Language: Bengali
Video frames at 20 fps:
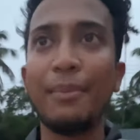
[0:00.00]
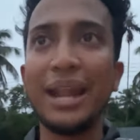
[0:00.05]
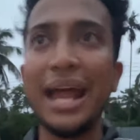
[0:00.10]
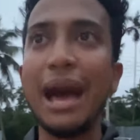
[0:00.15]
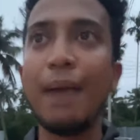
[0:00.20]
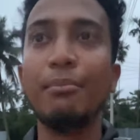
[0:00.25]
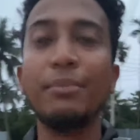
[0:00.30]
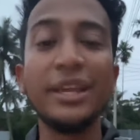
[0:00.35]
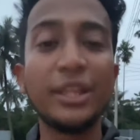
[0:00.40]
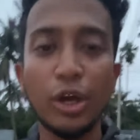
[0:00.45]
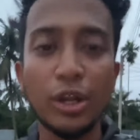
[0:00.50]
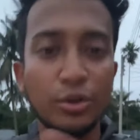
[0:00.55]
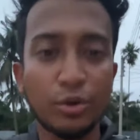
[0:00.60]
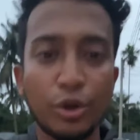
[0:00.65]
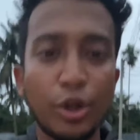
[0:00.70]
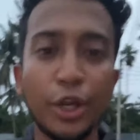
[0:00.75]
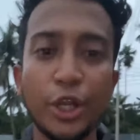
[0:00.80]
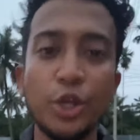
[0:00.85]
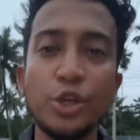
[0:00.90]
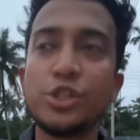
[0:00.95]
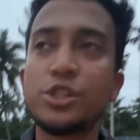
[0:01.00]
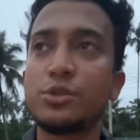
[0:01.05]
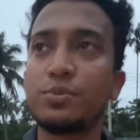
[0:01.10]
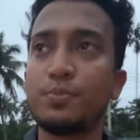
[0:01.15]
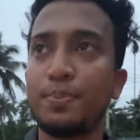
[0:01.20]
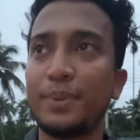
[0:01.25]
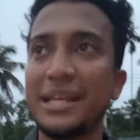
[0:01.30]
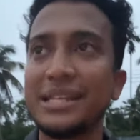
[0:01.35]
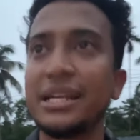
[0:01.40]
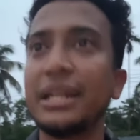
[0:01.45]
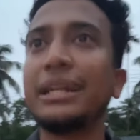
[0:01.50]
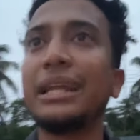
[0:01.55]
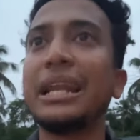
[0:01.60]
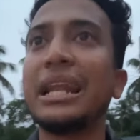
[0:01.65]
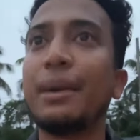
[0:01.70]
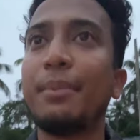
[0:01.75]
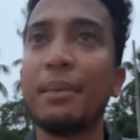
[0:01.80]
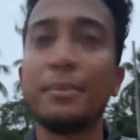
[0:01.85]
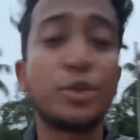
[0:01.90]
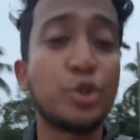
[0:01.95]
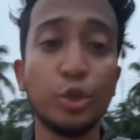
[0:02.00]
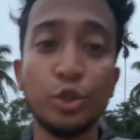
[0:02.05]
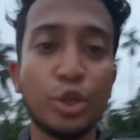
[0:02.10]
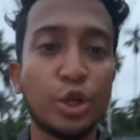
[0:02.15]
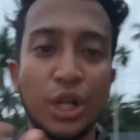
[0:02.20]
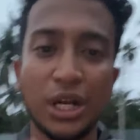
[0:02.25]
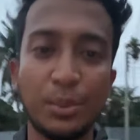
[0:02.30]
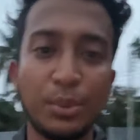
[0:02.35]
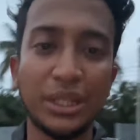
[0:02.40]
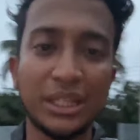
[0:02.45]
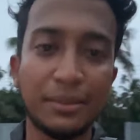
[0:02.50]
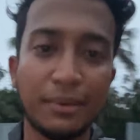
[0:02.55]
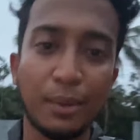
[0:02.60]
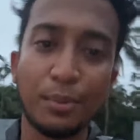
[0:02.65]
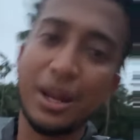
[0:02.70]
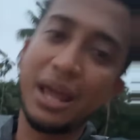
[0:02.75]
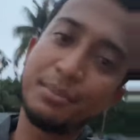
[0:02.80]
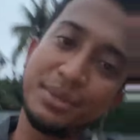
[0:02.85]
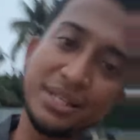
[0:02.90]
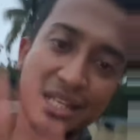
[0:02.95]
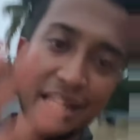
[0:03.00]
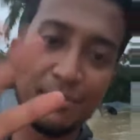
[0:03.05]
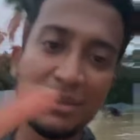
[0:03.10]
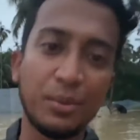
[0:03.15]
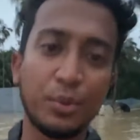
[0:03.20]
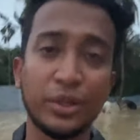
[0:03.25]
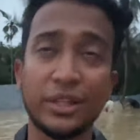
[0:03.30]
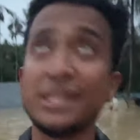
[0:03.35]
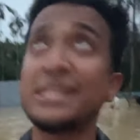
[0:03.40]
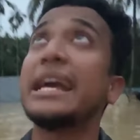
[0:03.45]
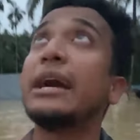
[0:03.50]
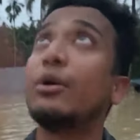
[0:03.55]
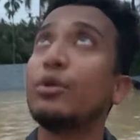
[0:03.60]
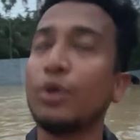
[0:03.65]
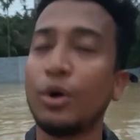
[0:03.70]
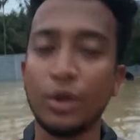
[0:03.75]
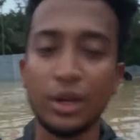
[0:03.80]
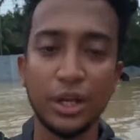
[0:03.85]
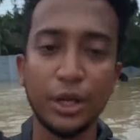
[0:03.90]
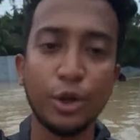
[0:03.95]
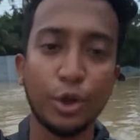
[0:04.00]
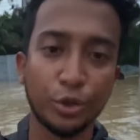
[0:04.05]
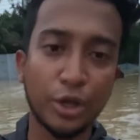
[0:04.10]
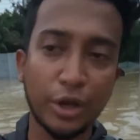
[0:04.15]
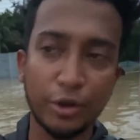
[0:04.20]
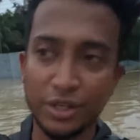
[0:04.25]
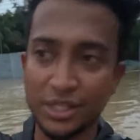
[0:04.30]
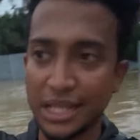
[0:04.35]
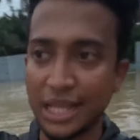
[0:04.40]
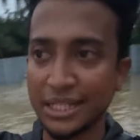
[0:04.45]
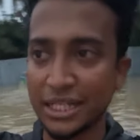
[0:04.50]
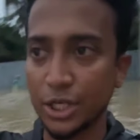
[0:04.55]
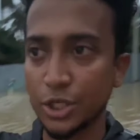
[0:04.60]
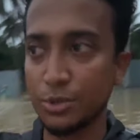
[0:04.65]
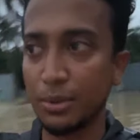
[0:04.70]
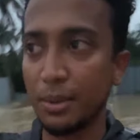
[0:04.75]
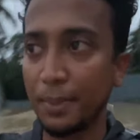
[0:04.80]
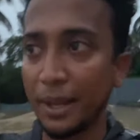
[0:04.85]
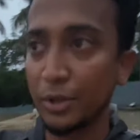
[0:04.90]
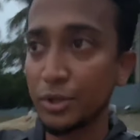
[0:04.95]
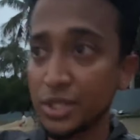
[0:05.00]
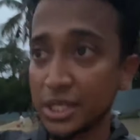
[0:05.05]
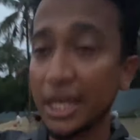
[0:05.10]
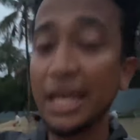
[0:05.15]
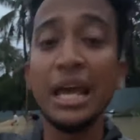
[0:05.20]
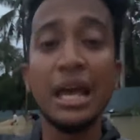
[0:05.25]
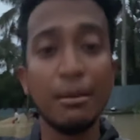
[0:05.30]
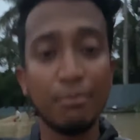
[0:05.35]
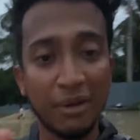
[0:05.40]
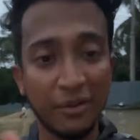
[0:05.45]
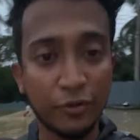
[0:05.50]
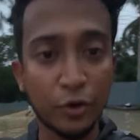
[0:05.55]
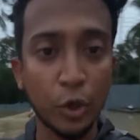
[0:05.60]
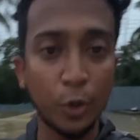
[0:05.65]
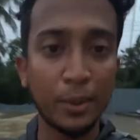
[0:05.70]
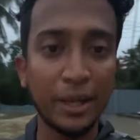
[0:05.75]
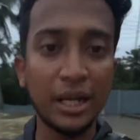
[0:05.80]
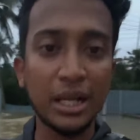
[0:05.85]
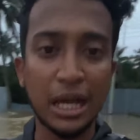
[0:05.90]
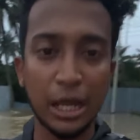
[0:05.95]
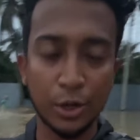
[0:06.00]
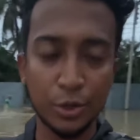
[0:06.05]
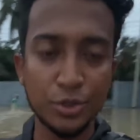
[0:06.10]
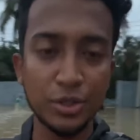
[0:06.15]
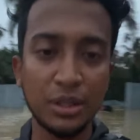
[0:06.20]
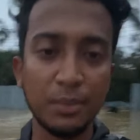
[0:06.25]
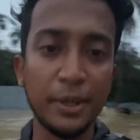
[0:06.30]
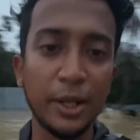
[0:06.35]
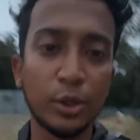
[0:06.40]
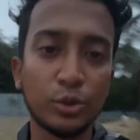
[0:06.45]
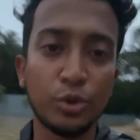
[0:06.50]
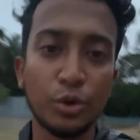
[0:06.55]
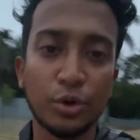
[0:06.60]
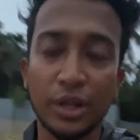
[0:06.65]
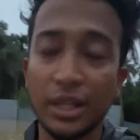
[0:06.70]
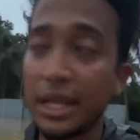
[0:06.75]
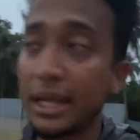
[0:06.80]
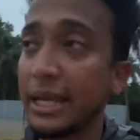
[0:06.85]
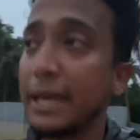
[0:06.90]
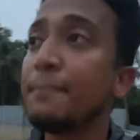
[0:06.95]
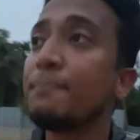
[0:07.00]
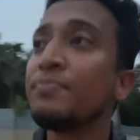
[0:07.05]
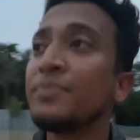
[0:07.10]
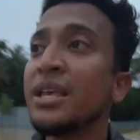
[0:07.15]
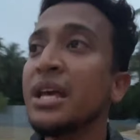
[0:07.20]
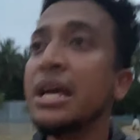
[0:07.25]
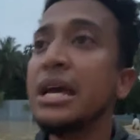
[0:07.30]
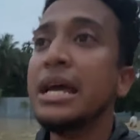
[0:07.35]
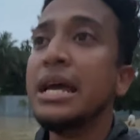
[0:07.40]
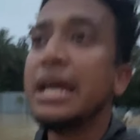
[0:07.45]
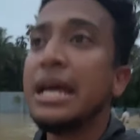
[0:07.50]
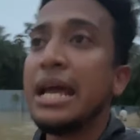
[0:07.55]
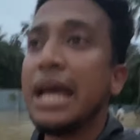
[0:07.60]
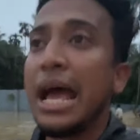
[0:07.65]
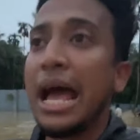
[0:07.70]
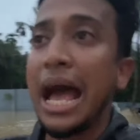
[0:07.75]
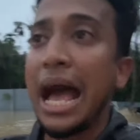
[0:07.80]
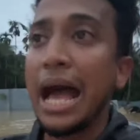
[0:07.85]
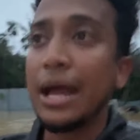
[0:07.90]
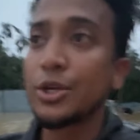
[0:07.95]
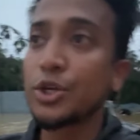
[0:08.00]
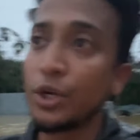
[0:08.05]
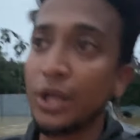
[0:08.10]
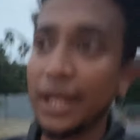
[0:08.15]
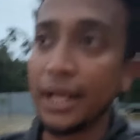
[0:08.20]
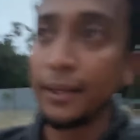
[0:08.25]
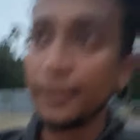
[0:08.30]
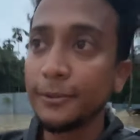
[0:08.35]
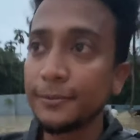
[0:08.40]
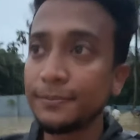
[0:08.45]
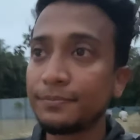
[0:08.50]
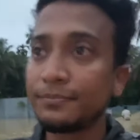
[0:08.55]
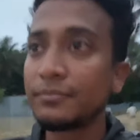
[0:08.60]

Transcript: মানে আমি তো আর কোনো নিউজ প্রেজেন্টার না আমি সুন্দর করে বলতে পারবো না আমি জেনে বলতেছি এখন অলরেডি অন্ধকার হয়ে সাজানোর সময় পার হচ্ছে মাফ করবেন কারো যদি বিরক্ত করে থাকি শোনেন